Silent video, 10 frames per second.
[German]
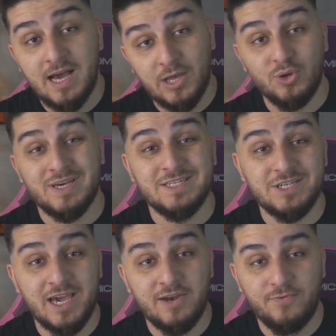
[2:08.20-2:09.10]
Hat auch
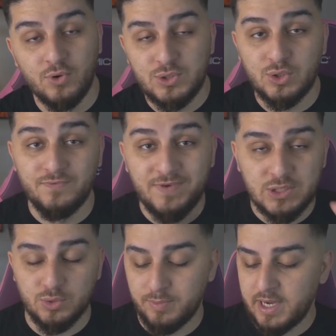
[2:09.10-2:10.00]
richtig geile Funktionen, wie
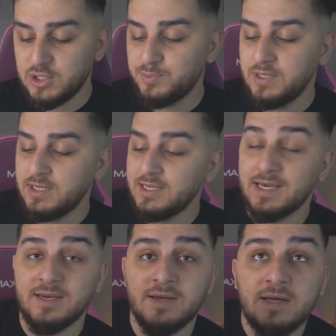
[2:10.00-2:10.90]
zum Beispiel,
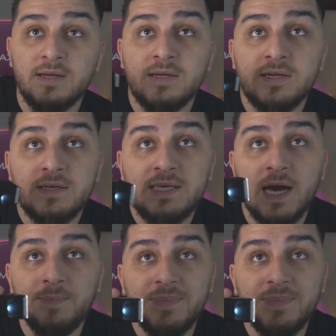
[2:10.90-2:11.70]
ja, Ihr habt ein